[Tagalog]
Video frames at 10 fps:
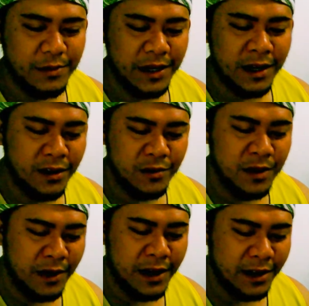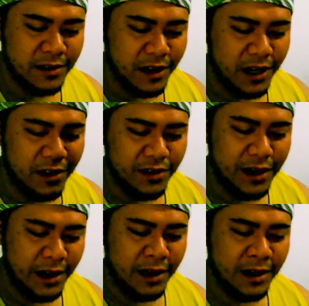iba na gumawa ng
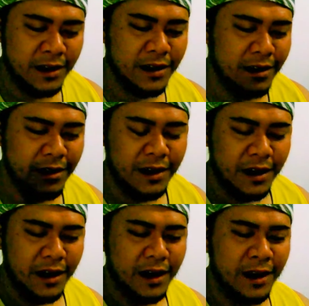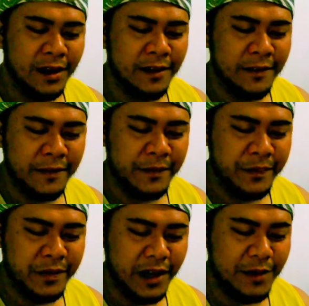trailer ang ang
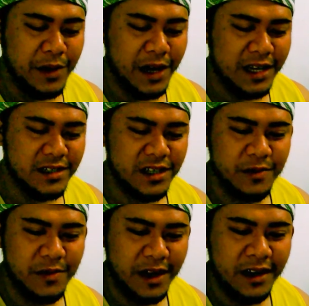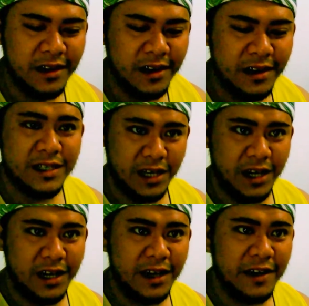ABS-CBN
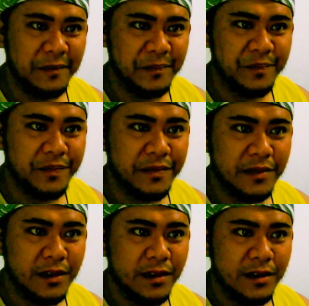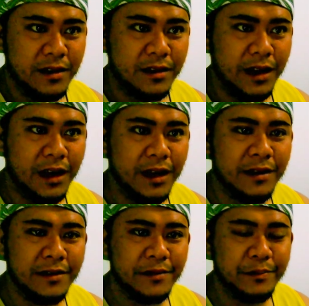kasi
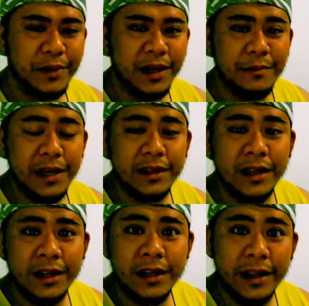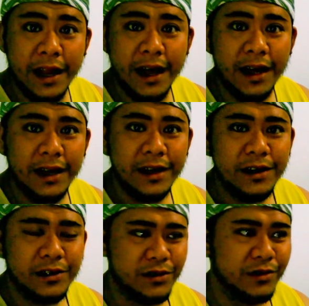talagang binibitin na nila
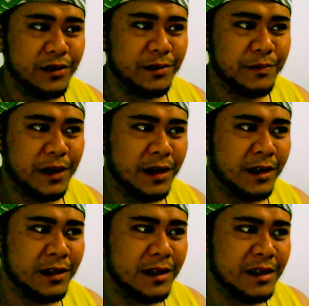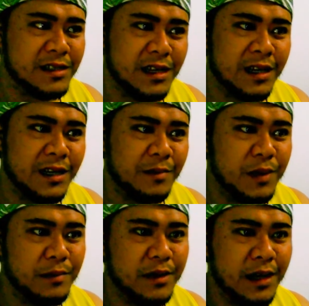So, parang hindi na sila
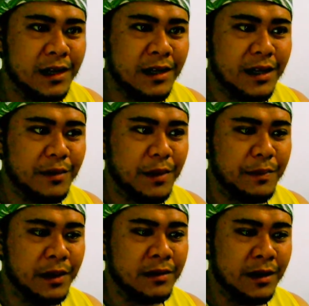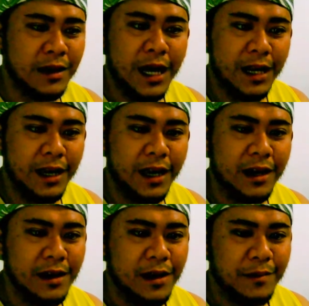nagbibigay ng iba pang detalye
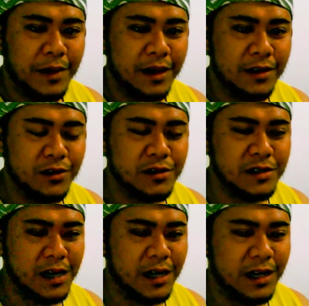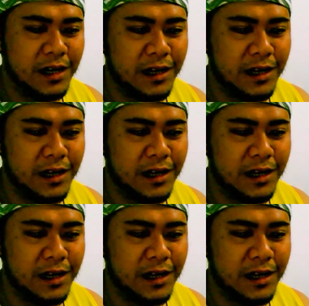para dun sa